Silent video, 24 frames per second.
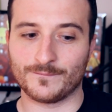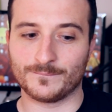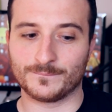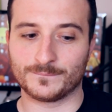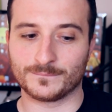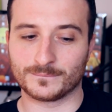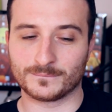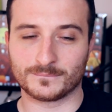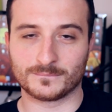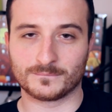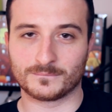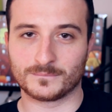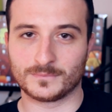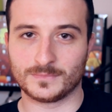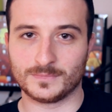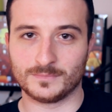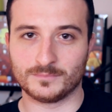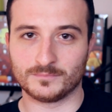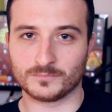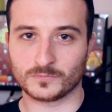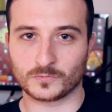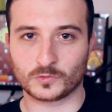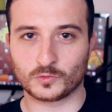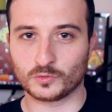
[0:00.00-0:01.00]

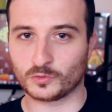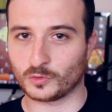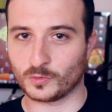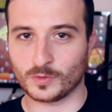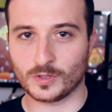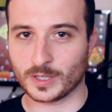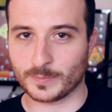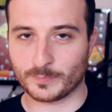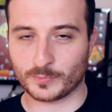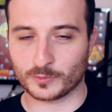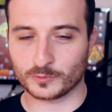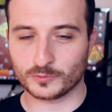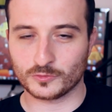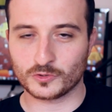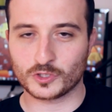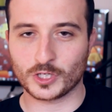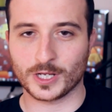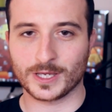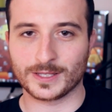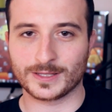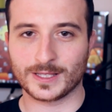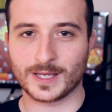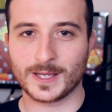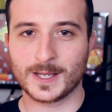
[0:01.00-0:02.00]
mm, tutto quello che
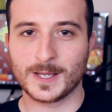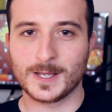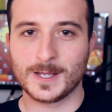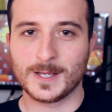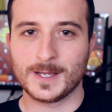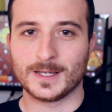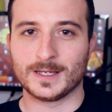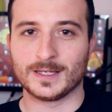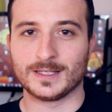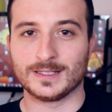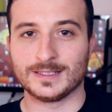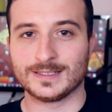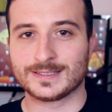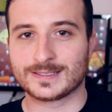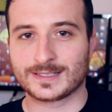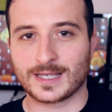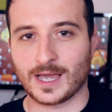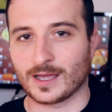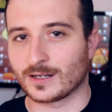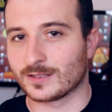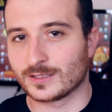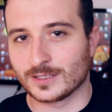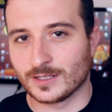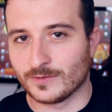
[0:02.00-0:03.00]
producete e gli
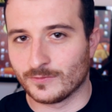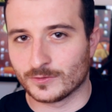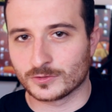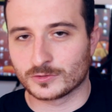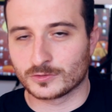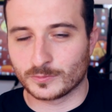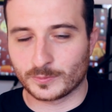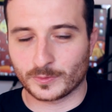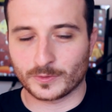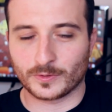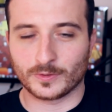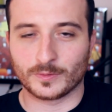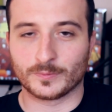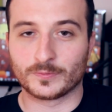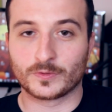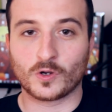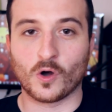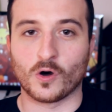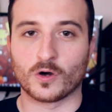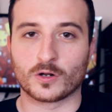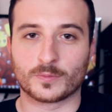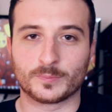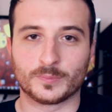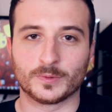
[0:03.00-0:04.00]
scatti del vostro
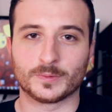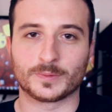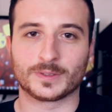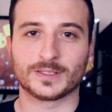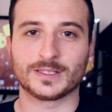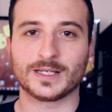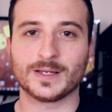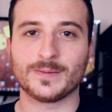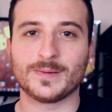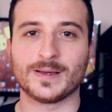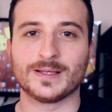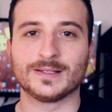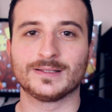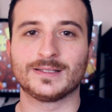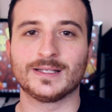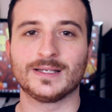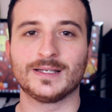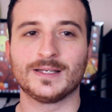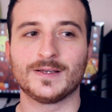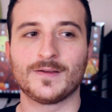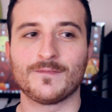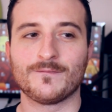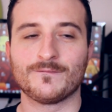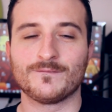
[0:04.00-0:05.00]
corpo
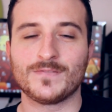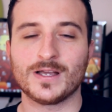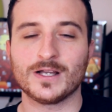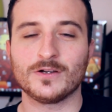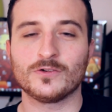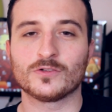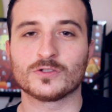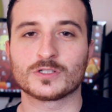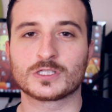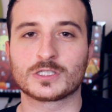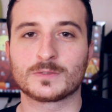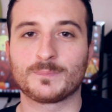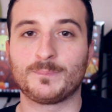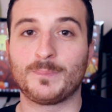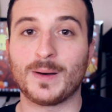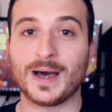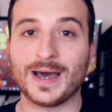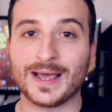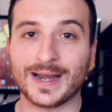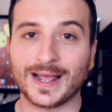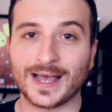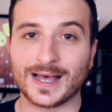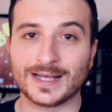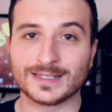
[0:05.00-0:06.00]
praticamente vengono
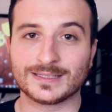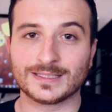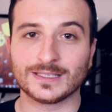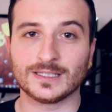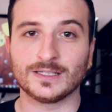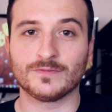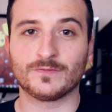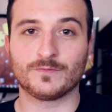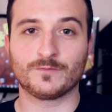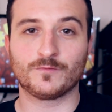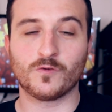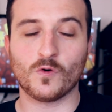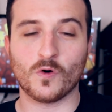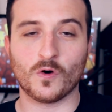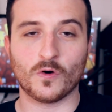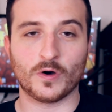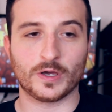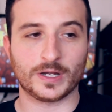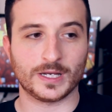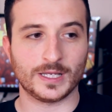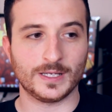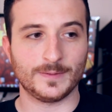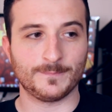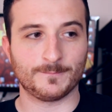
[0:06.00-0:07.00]
sparati
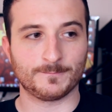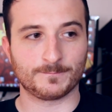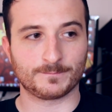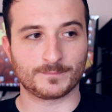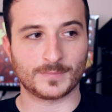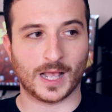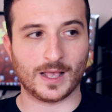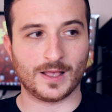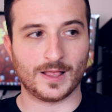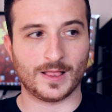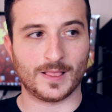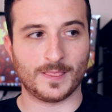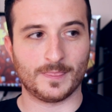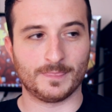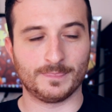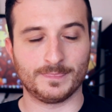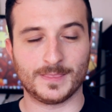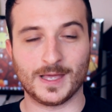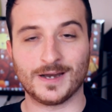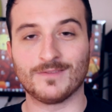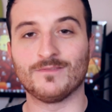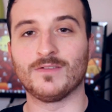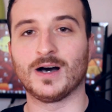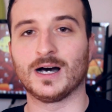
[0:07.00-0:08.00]
fuori
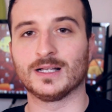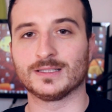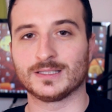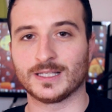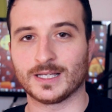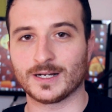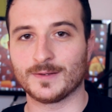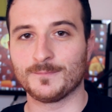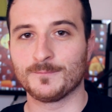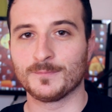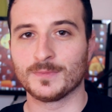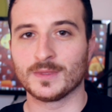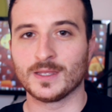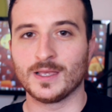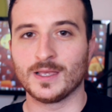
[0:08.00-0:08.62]
del water